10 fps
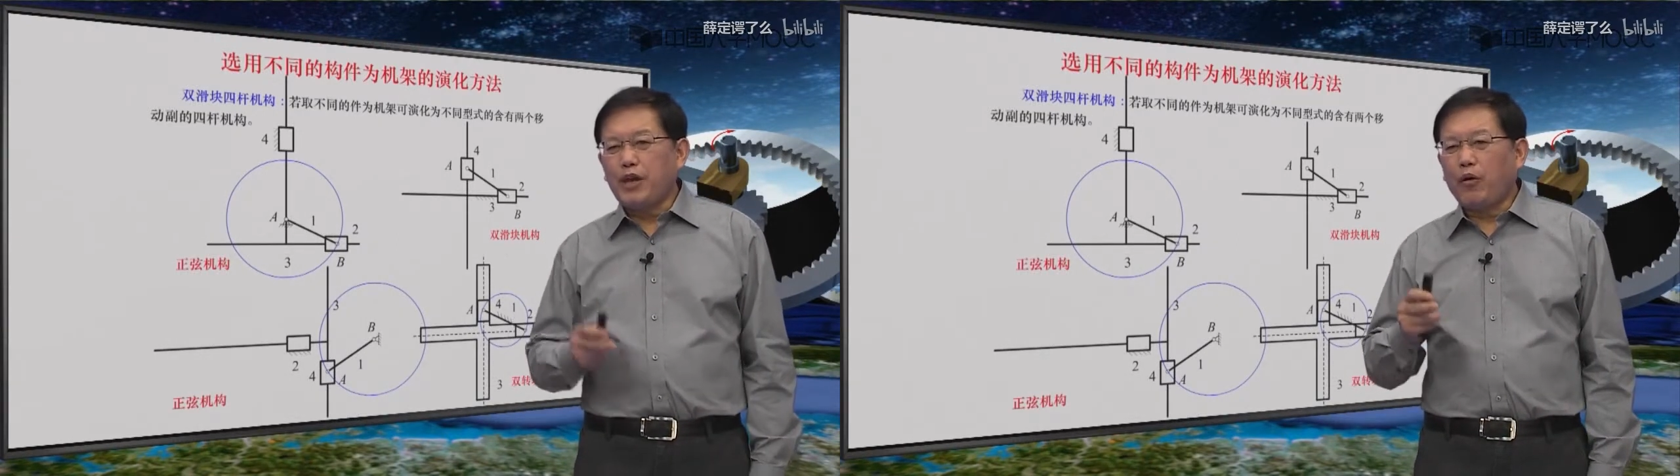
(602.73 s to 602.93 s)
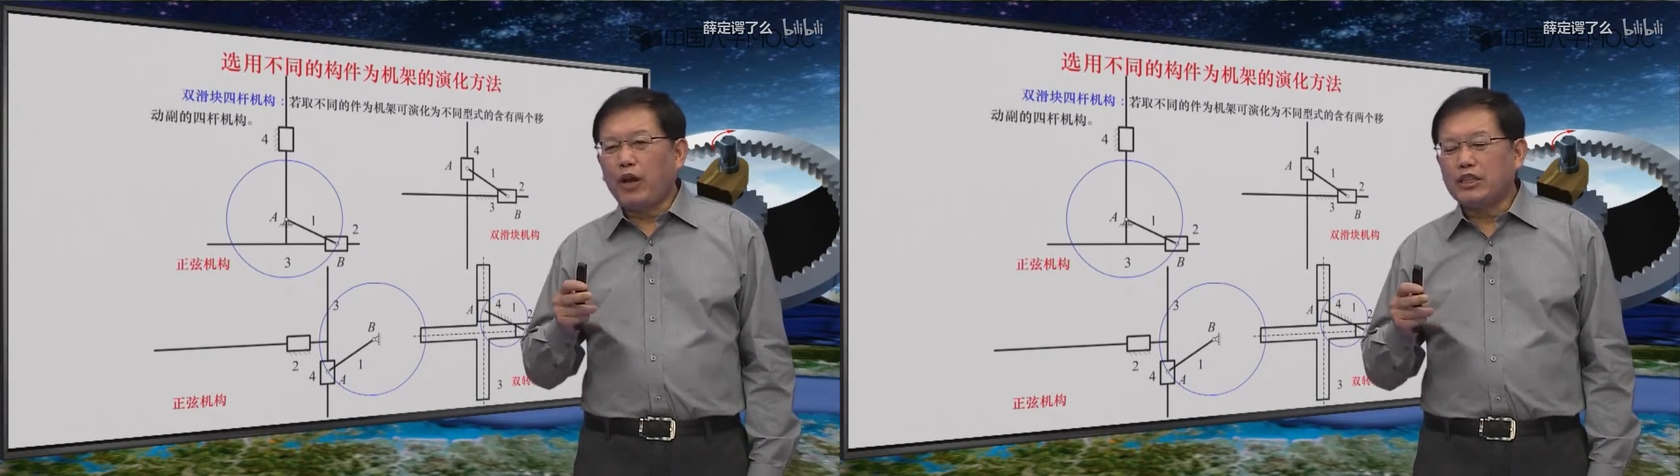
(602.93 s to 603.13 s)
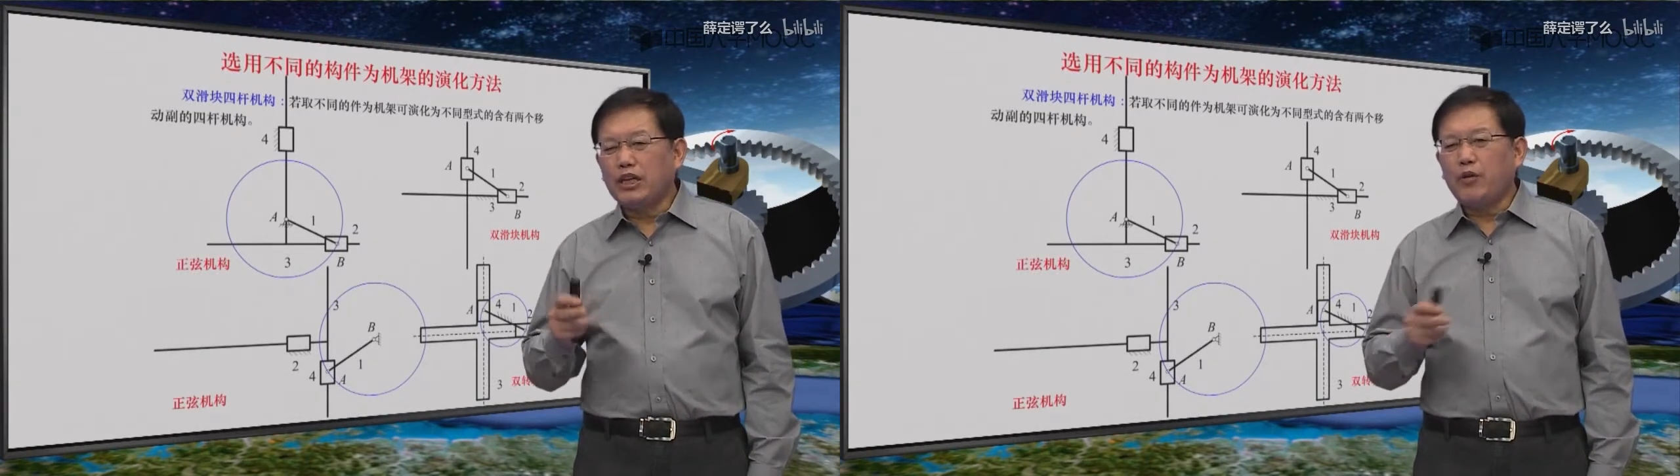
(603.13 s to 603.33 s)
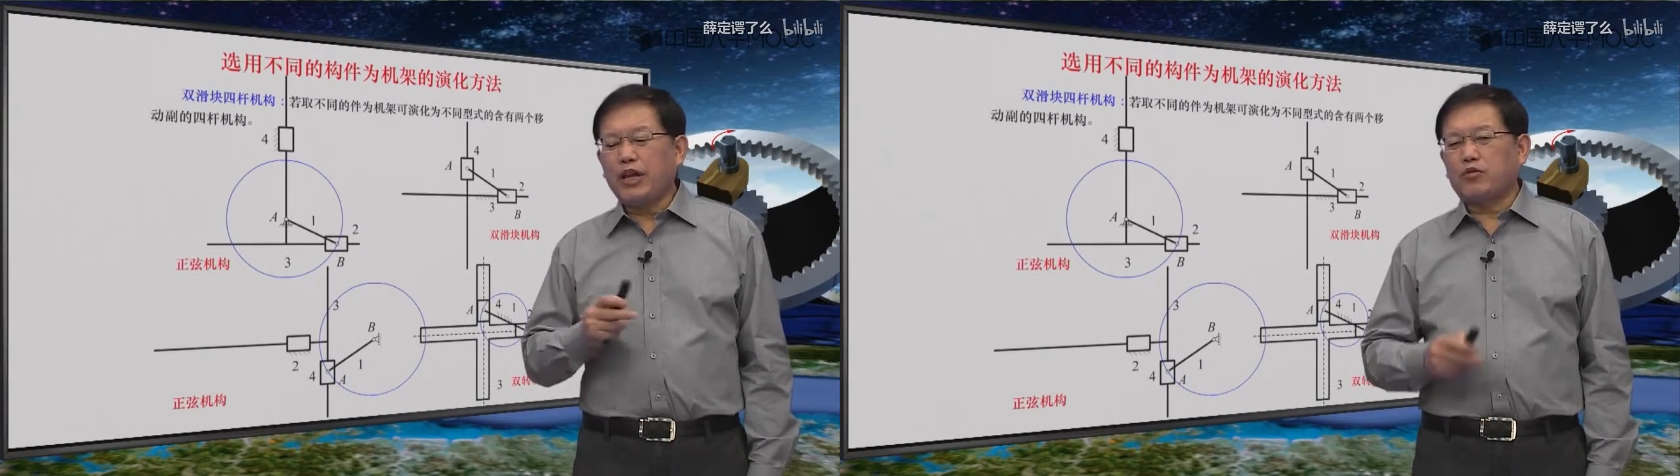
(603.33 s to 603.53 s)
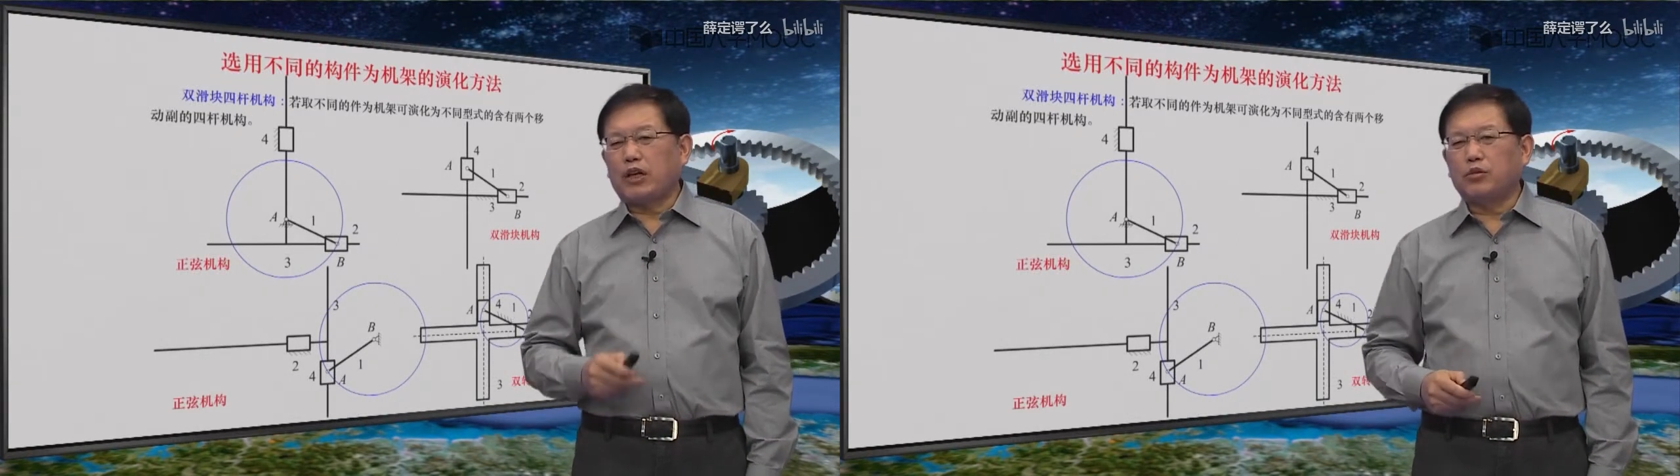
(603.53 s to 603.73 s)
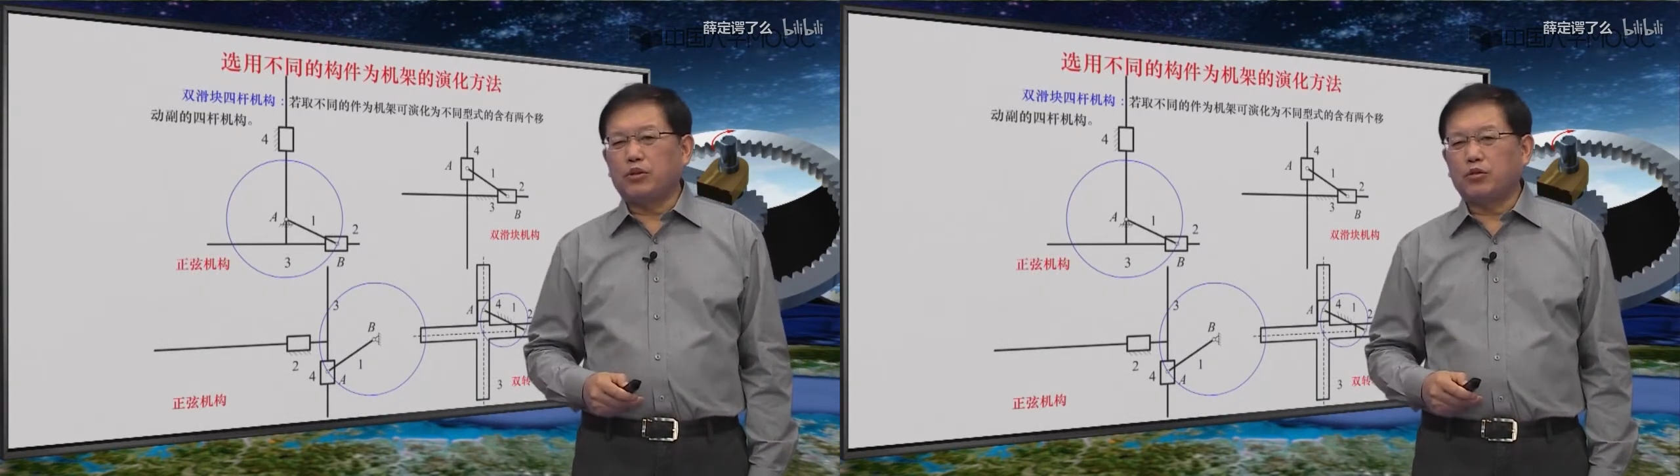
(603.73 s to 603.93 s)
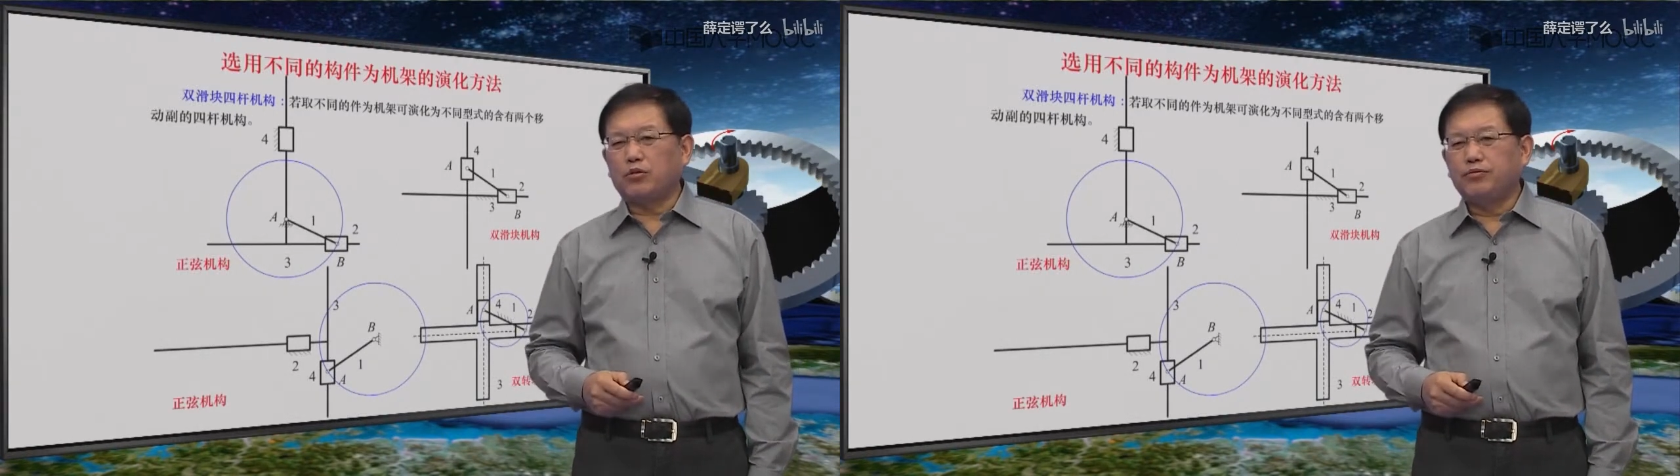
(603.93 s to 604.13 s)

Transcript: 变换成另外一个转动运动，